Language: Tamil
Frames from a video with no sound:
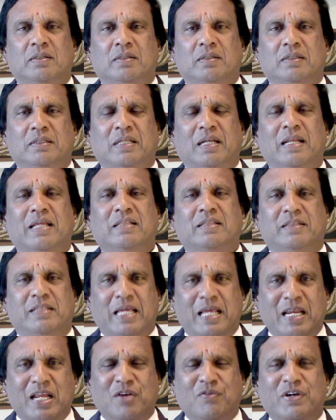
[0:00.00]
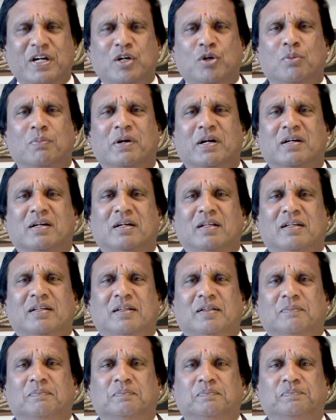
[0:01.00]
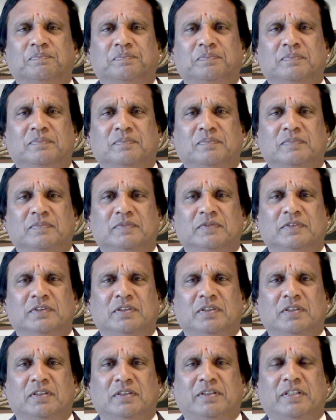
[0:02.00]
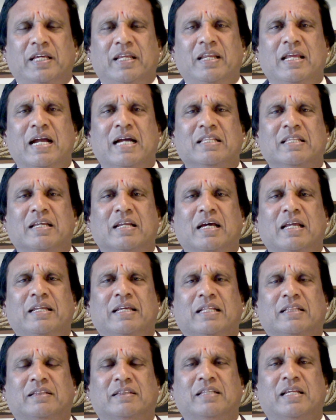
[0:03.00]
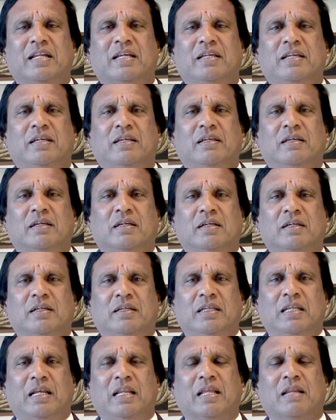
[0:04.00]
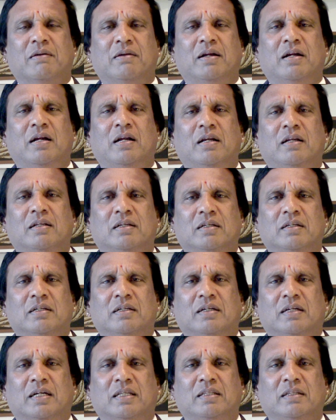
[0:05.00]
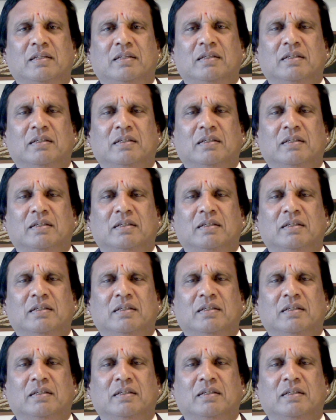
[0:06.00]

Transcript: இதெல்லாம் தெரிய வேண்டும் மக்களுக்கு தெரியாதனால் எத்தனை இல்லறங்கள் அது